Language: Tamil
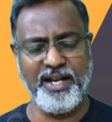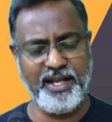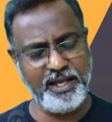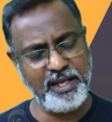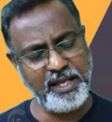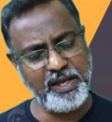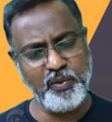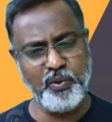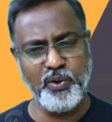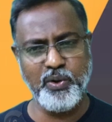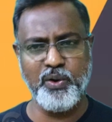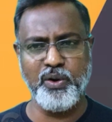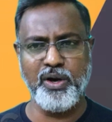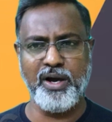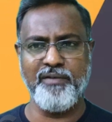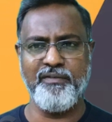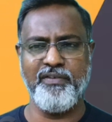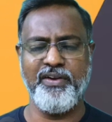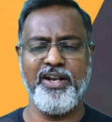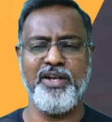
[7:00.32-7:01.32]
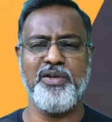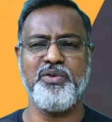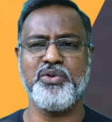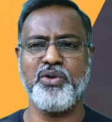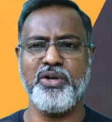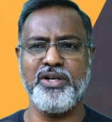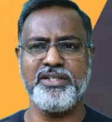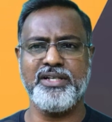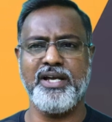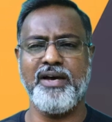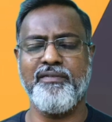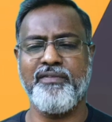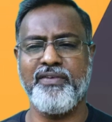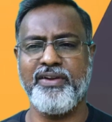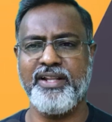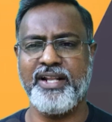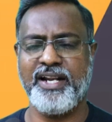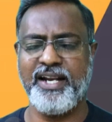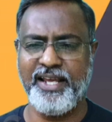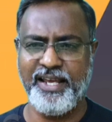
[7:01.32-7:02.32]
இருக்குது எவ்வளோ ஆஃபர் இன்சூரன்ஸ்
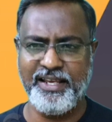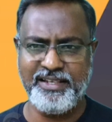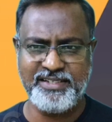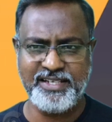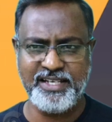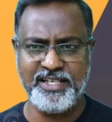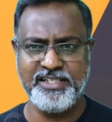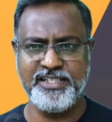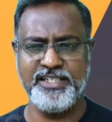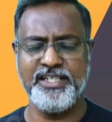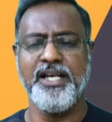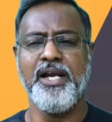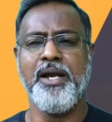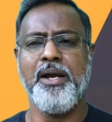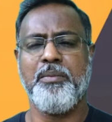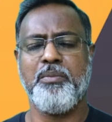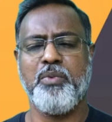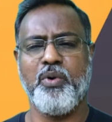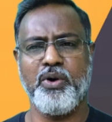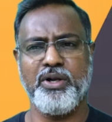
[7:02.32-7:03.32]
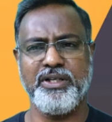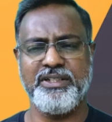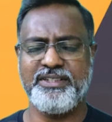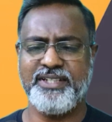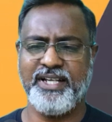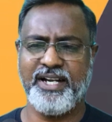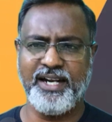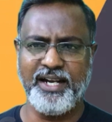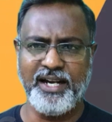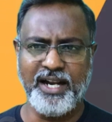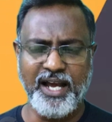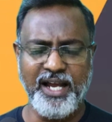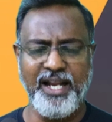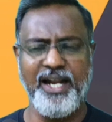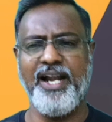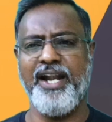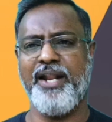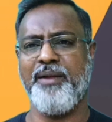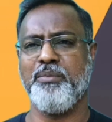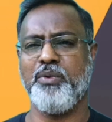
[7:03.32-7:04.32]
ஆஃபர் தரேன் எக்ஸ்சேஞ்ச் போனஸ் தரேன்
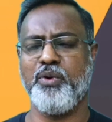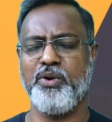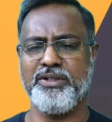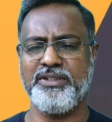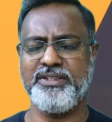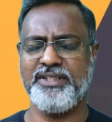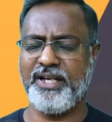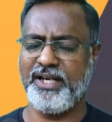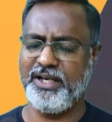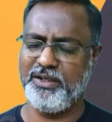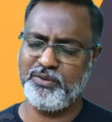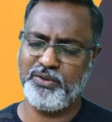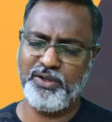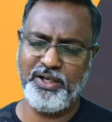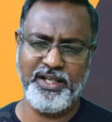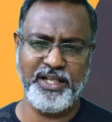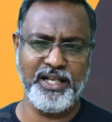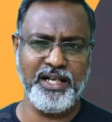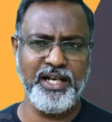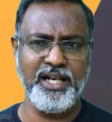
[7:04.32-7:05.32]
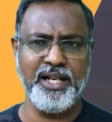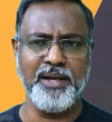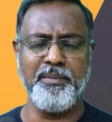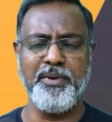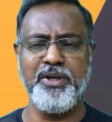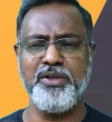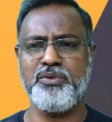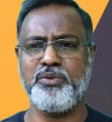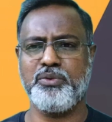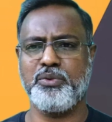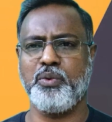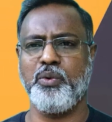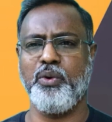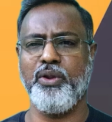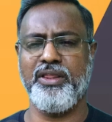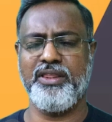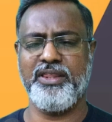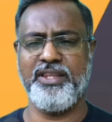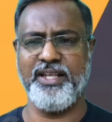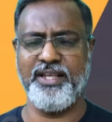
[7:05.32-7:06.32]
லாயல்ட்டி போனஸ் தரேன்னு சொல்லி எல்லாமே
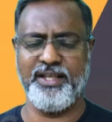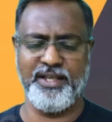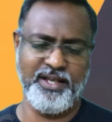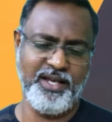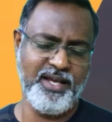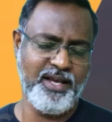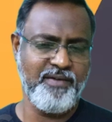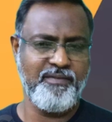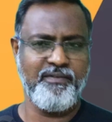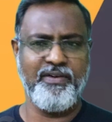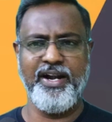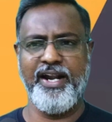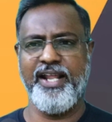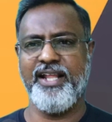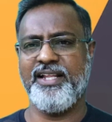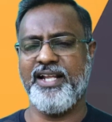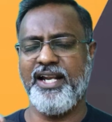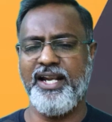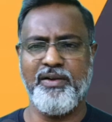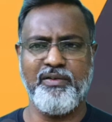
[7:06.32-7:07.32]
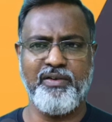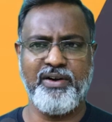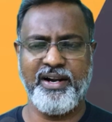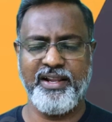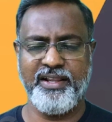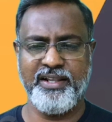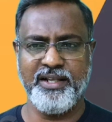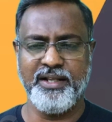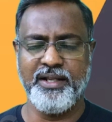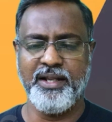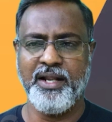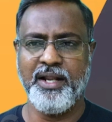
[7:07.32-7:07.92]
கொடுத்து வண்டியை தள்ளி விட்டுறது